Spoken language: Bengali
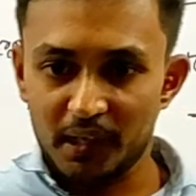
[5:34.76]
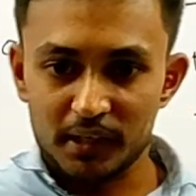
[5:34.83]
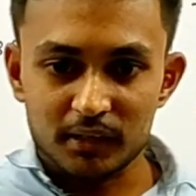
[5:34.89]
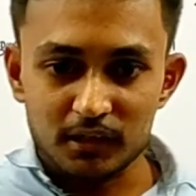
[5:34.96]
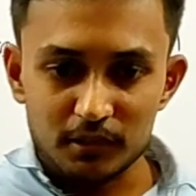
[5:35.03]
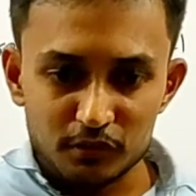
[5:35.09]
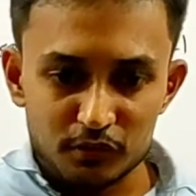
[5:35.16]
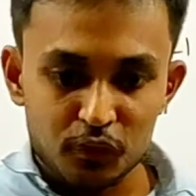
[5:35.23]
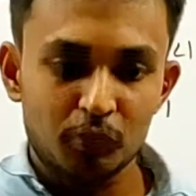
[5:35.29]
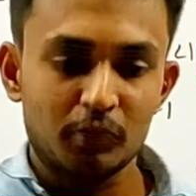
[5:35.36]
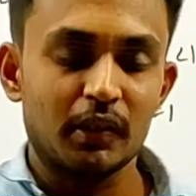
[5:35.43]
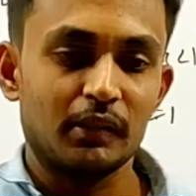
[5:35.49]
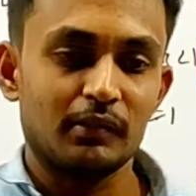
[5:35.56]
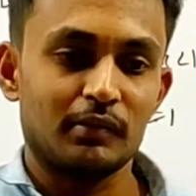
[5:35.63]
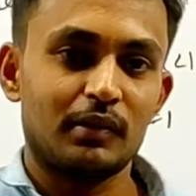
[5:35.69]
একটা
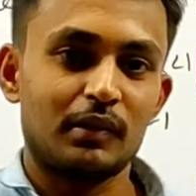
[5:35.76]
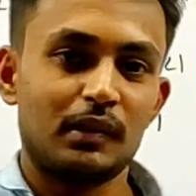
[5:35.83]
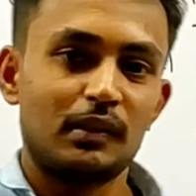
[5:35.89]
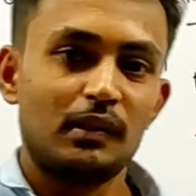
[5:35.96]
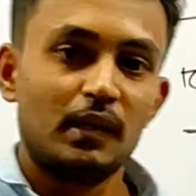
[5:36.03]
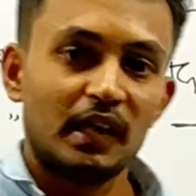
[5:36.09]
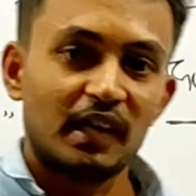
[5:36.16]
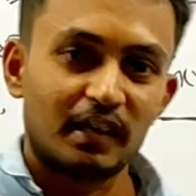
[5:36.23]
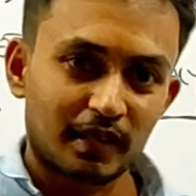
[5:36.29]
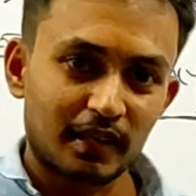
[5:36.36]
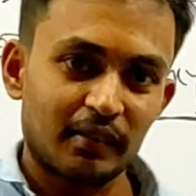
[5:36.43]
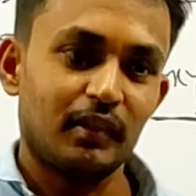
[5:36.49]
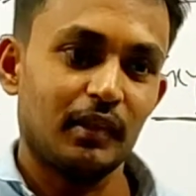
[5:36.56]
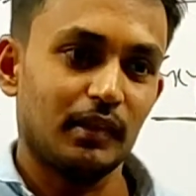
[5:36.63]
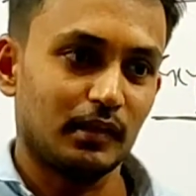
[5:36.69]
স্টুডেন্টের
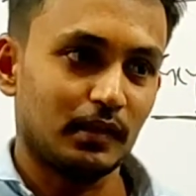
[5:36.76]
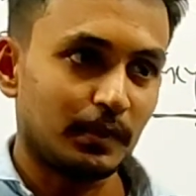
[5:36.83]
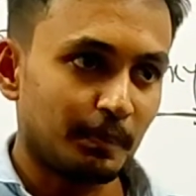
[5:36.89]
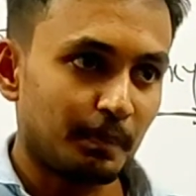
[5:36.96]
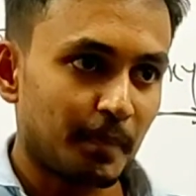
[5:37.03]
রেজাল্ট